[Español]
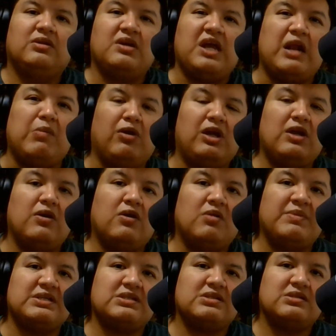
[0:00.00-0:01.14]
el Bolillo
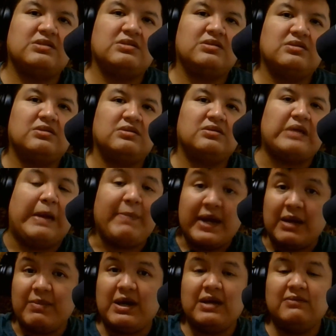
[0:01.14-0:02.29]
Gómez a
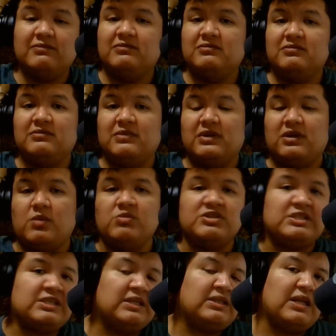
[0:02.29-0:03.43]
Panamá? ¿Cómo se
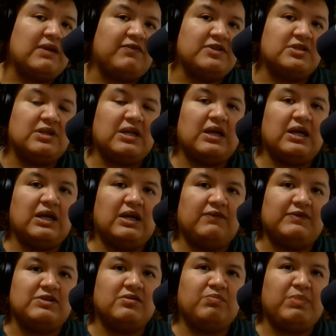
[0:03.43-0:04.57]
siente la,
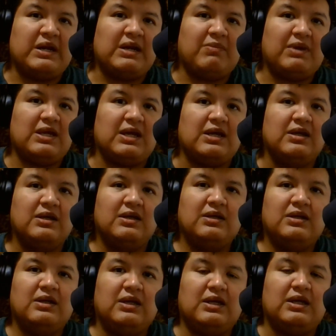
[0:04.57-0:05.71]
afición panameña
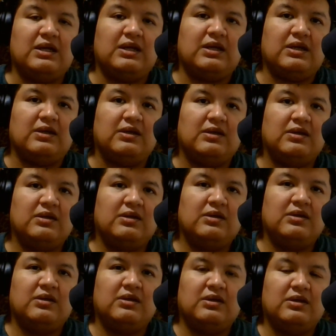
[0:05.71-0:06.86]
eh,
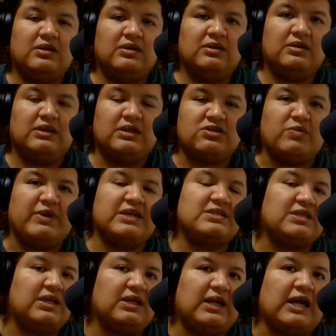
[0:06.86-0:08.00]
de, sobre
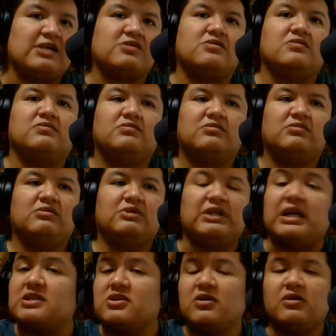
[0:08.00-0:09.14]
este caso?
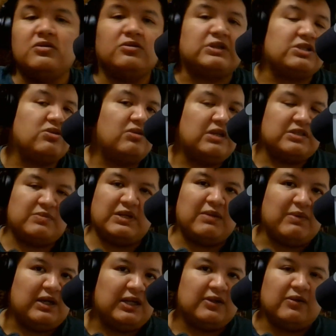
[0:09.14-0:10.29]
¿Traición o traición? ¿Les viene
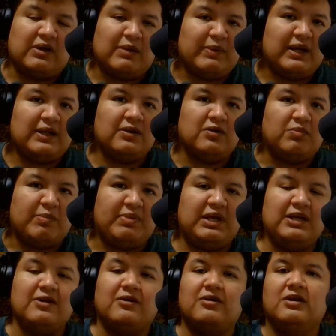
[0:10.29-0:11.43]
valiendo reverendo
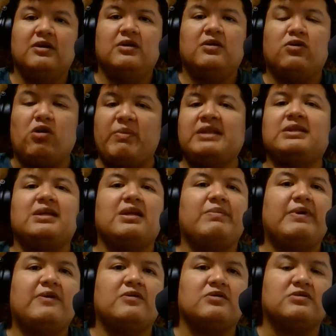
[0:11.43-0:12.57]
Pepino? Comenten,
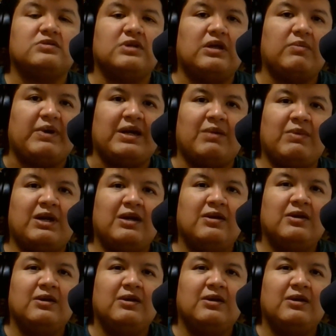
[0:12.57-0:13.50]
amigos de Panamá.